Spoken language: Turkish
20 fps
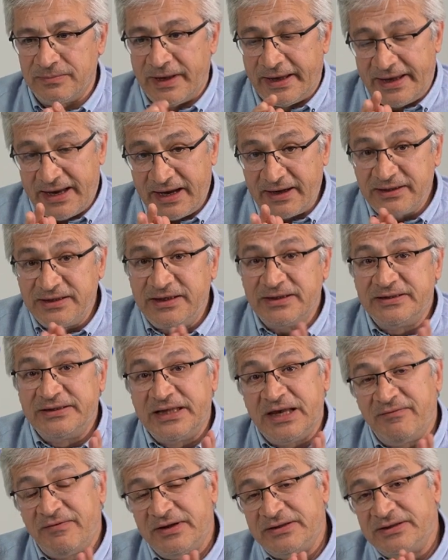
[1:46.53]
Eğer ki
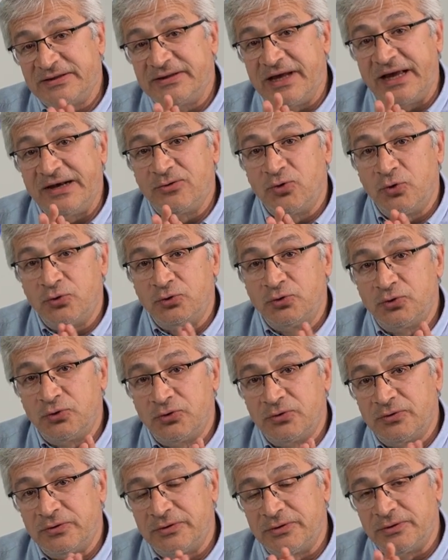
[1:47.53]
devletin el
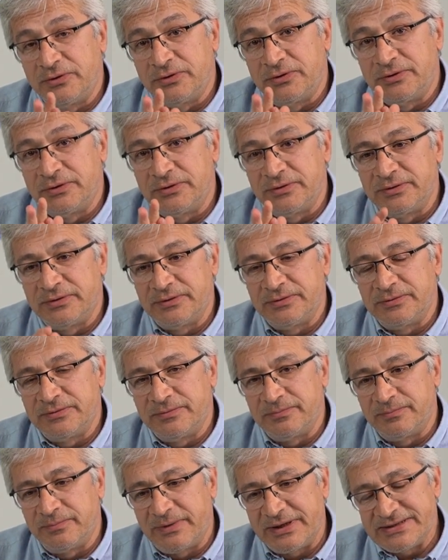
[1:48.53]
koyduğu e,
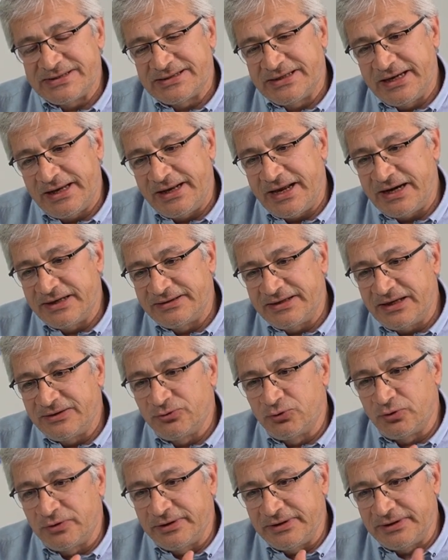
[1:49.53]

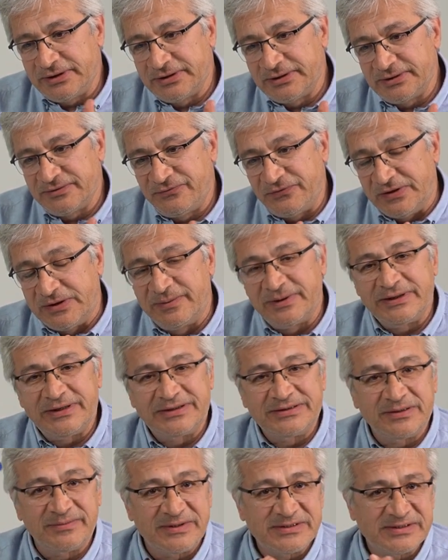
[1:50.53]
maskelerden dolayı
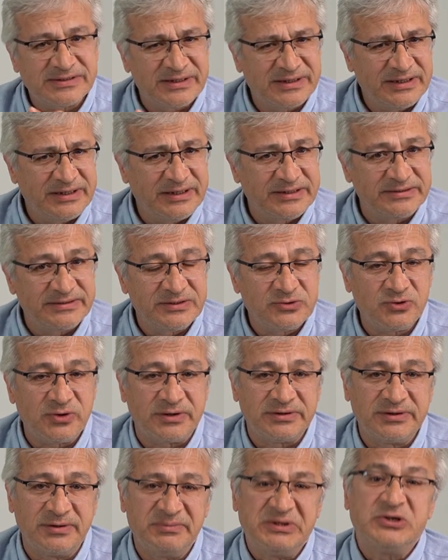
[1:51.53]
firmalarda maske ellerinde şu
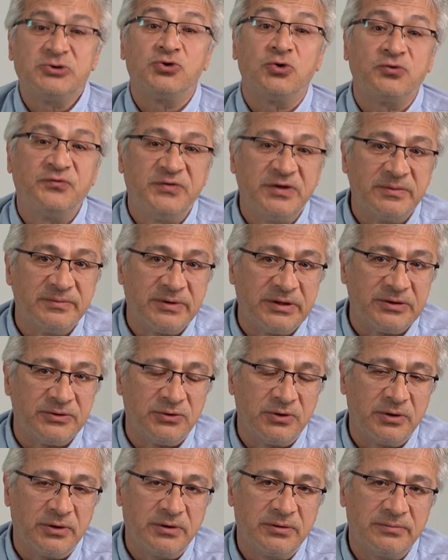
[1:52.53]
anda birçok firma
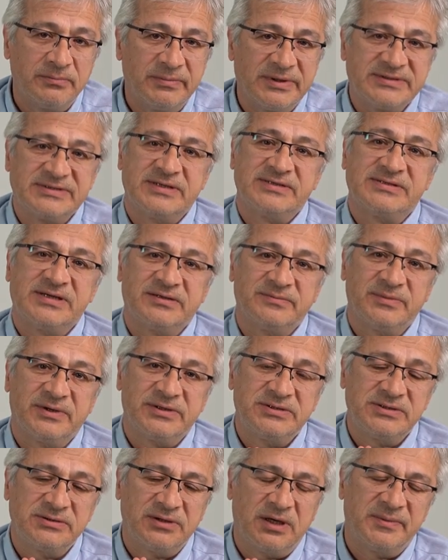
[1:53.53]
arıyor maske
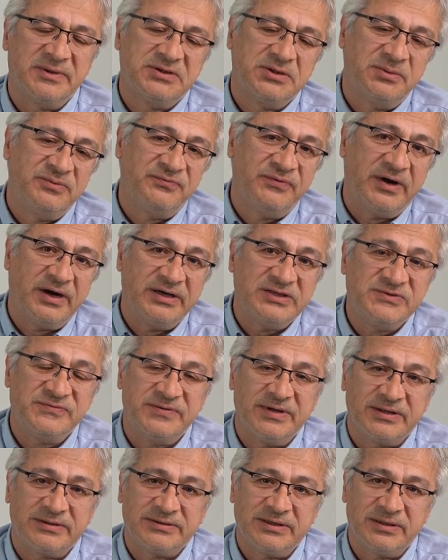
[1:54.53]
satmak için. Ama tabii faiz
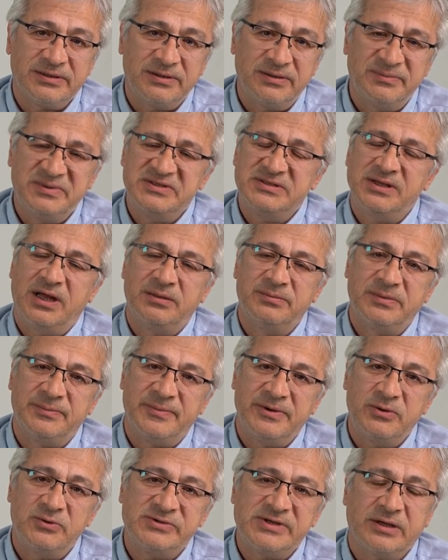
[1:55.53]
fiyatlarla biz de
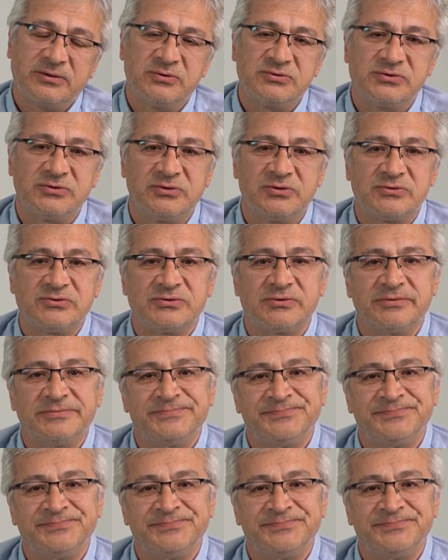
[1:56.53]
alınmaya özen gösteriyoruz.